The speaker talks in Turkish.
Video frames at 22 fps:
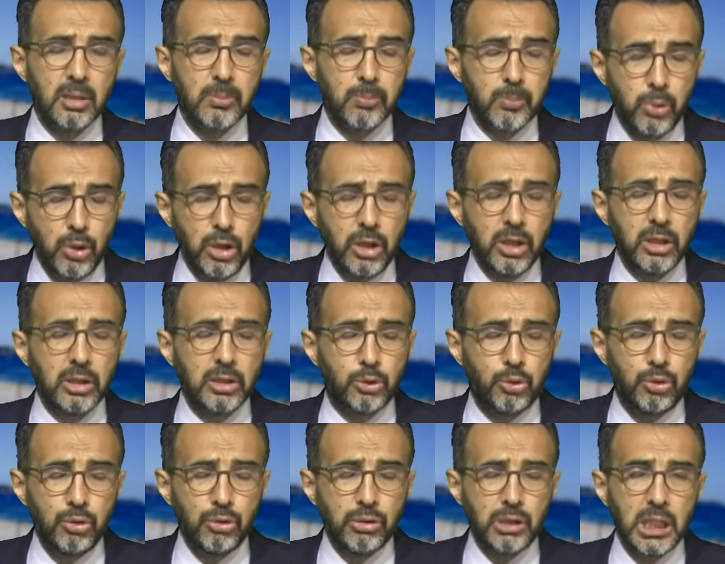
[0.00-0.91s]
bu yıl
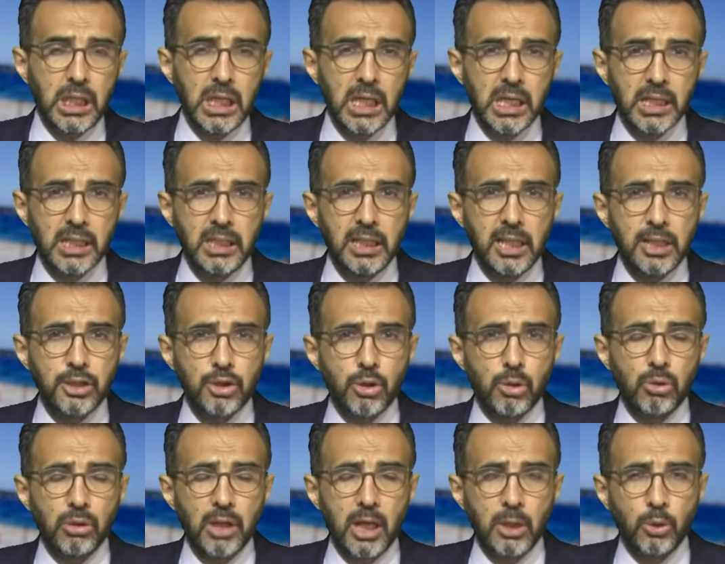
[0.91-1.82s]
Türkiye'ye
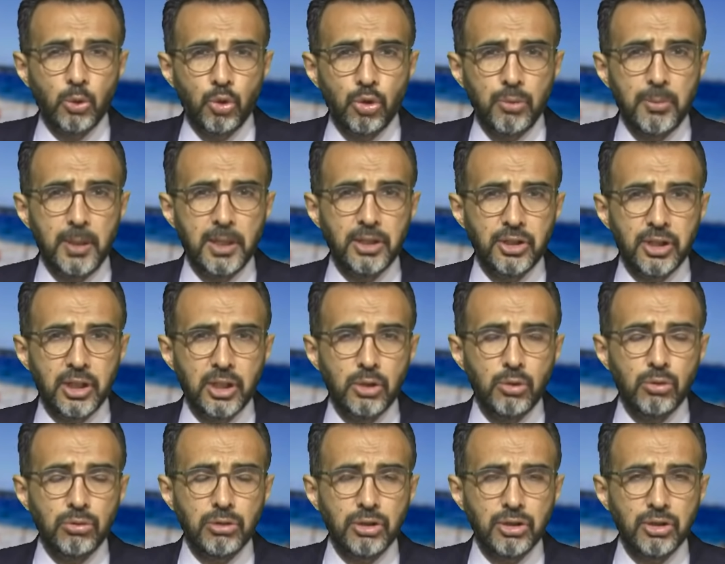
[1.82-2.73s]
gidecek olan gurbetçi,
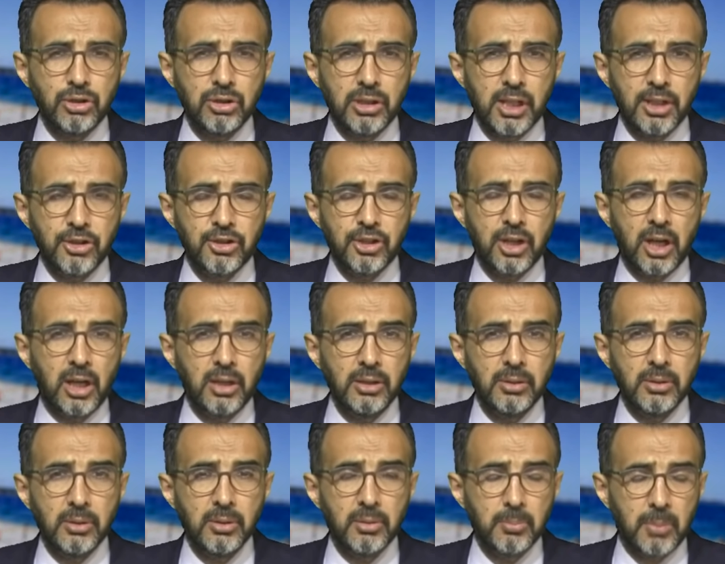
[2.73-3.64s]
yurt dışında yaşayan,
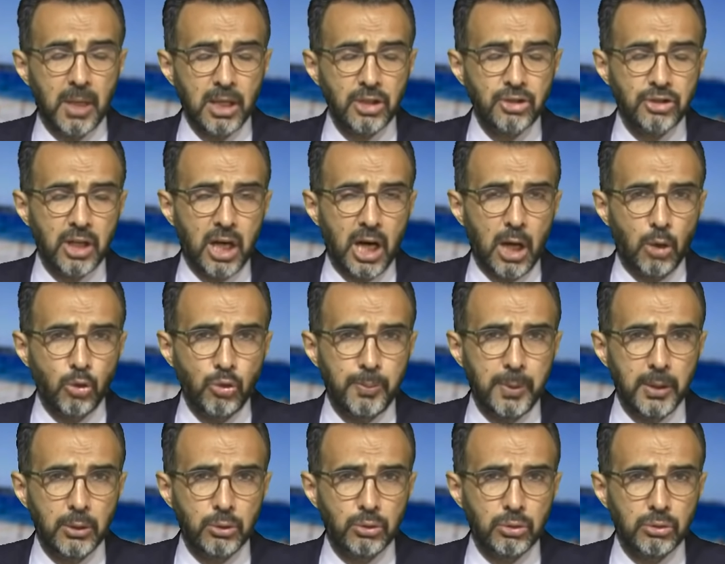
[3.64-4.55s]
başta
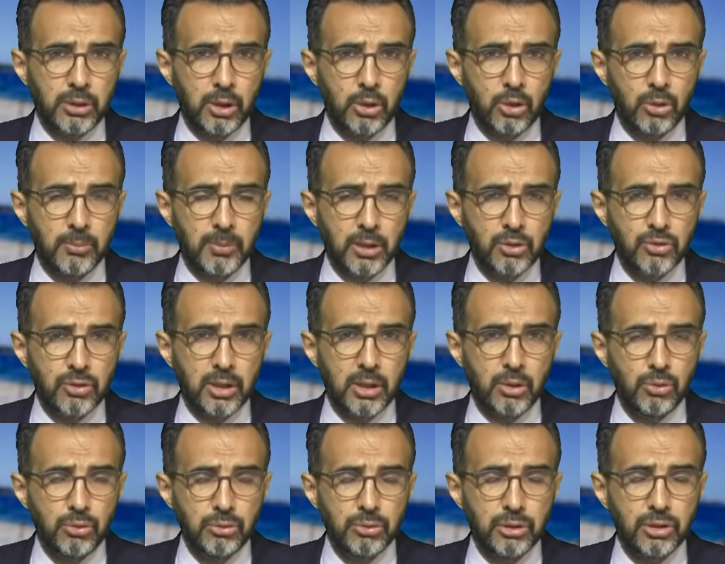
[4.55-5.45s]
Avrupalı Türkler olmak üzere
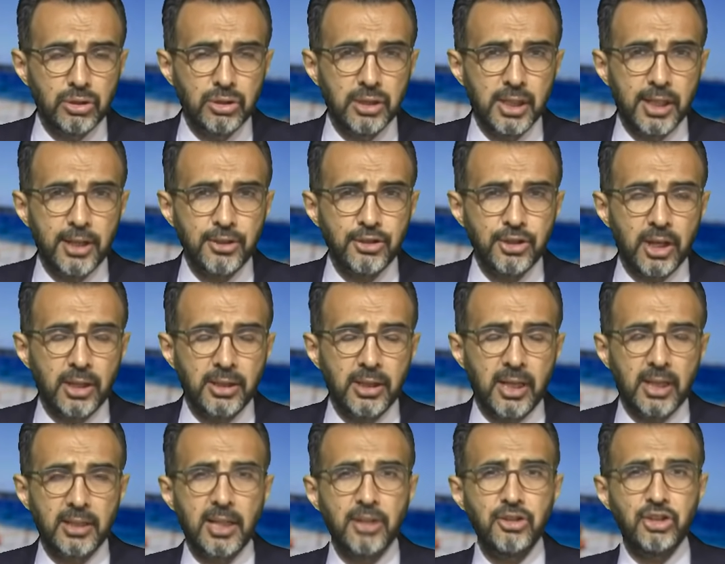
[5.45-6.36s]
yurt dışında
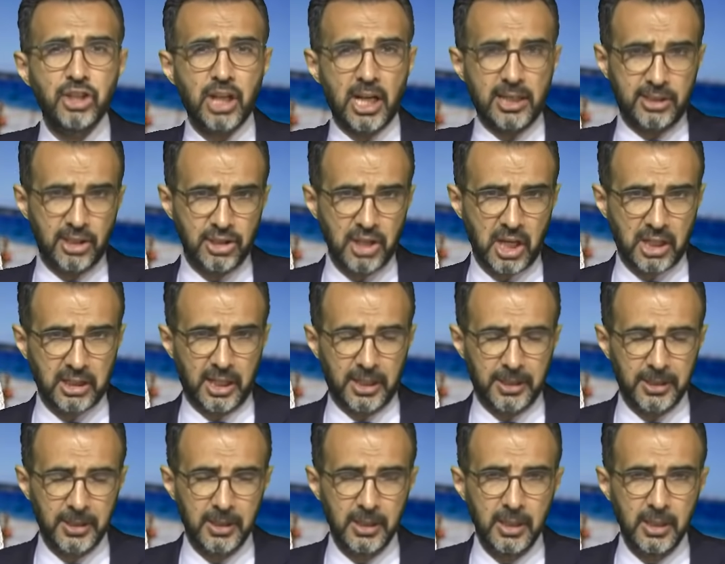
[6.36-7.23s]
yaşayanlardan çıkartacaklar.